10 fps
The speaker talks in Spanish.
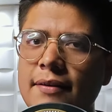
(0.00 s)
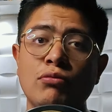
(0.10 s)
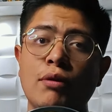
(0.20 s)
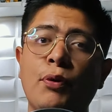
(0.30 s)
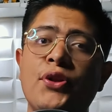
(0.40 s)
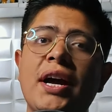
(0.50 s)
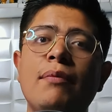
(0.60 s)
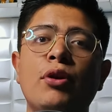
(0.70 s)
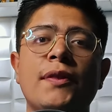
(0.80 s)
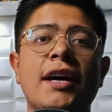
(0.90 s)
¿Cómo podrá
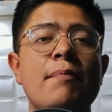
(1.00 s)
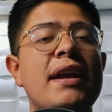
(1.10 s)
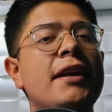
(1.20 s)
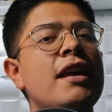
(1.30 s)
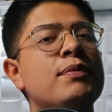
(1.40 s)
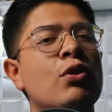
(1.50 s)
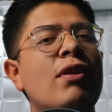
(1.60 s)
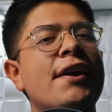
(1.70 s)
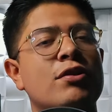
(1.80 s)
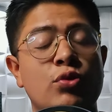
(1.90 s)
abordar Mel
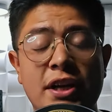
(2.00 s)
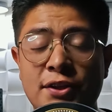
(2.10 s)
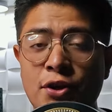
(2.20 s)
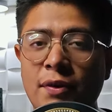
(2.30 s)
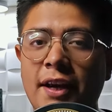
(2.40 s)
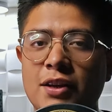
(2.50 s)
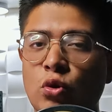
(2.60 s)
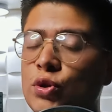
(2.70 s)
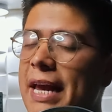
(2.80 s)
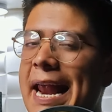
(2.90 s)
Gibson la resurrección de
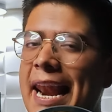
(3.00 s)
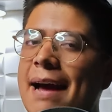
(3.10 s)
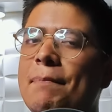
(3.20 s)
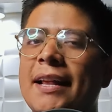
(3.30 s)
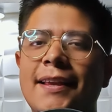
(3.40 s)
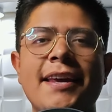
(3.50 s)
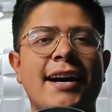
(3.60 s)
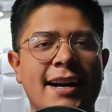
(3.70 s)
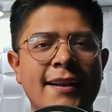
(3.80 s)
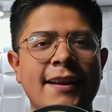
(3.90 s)
Jesús en la
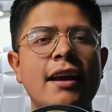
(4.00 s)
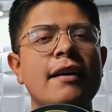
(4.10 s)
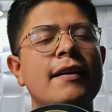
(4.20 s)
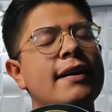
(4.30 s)
pantalla grande?